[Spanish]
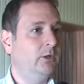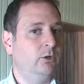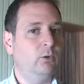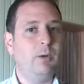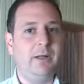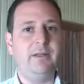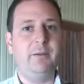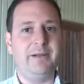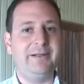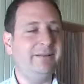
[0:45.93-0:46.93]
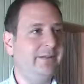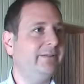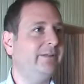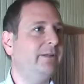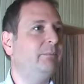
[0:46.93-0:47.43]
lo cual debe
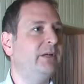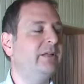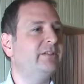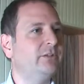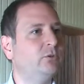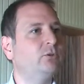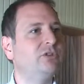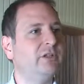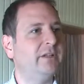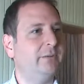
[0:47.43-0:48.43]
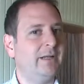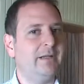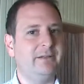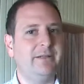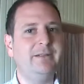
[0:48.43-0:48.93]
rendirse, después las instituciones
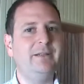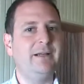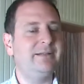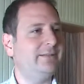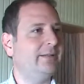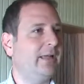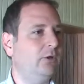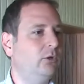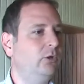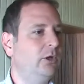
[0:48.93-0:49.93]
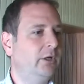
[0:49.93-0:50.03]
deberán rendirla al Senado,